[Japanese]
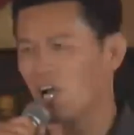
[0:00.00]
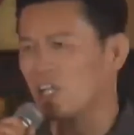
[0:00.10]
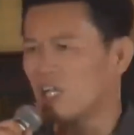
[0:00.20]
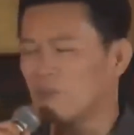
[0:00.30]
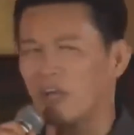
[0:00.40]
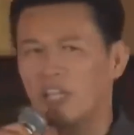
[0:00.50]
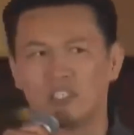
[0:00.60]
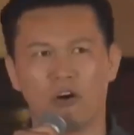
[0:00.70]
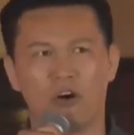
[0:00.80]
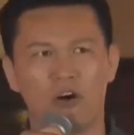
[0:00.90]
当たり前で
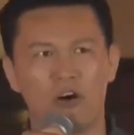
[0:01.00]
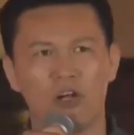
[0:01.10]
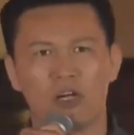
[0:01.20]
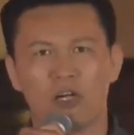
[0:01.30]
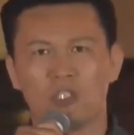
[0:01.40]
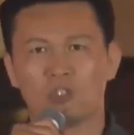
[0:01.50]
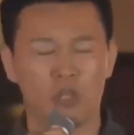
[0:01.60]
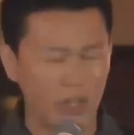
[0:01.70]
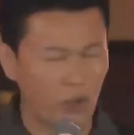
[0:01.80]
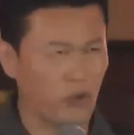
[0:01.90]
すよそ
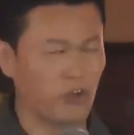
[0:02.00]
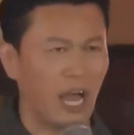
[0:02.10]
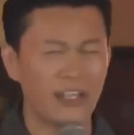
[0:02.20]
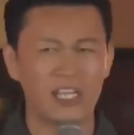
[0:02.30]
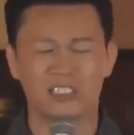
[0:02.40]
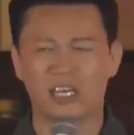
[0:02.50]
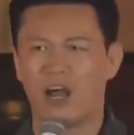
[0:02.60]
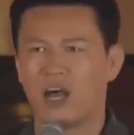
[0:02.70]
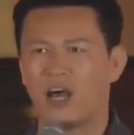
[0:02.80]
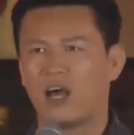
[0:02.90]
んな余裕ないですか
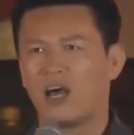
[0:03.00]
ら